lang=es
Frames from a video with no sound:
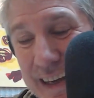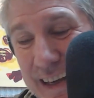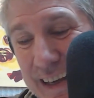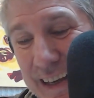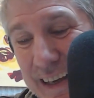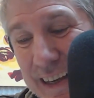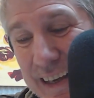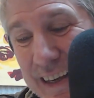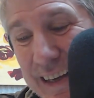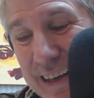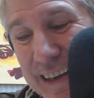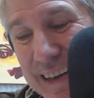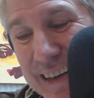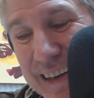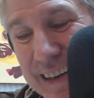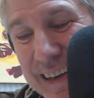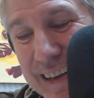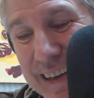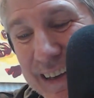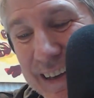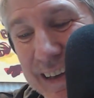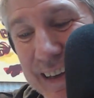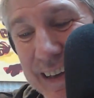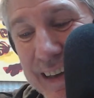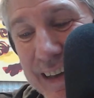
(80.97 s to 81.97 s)

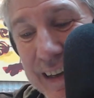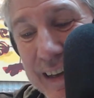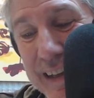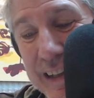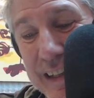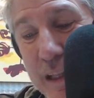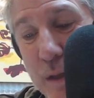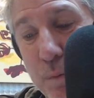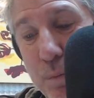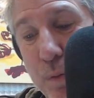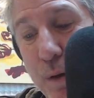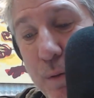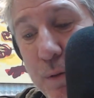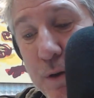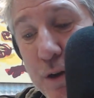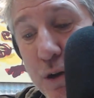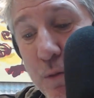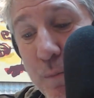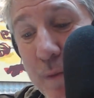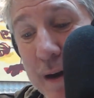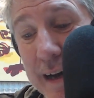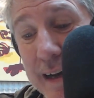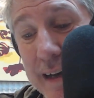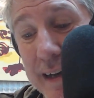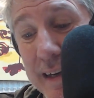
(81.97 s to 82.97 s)
Y después vino
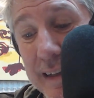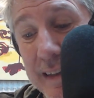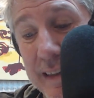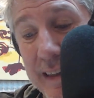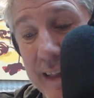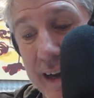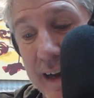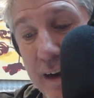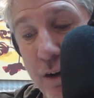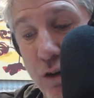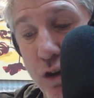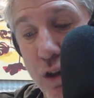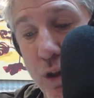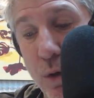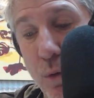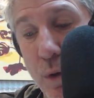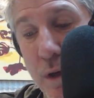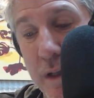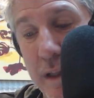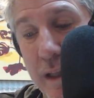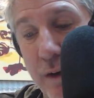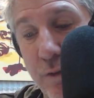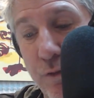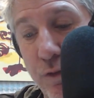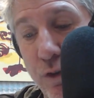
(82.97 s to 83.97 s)
Macri, trajo de
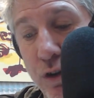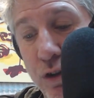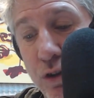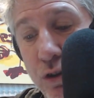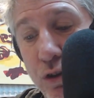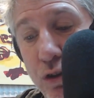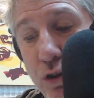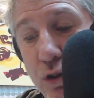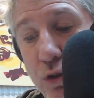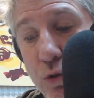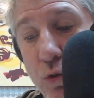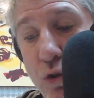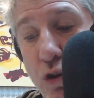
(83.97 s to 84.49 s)
vuelta al fondo,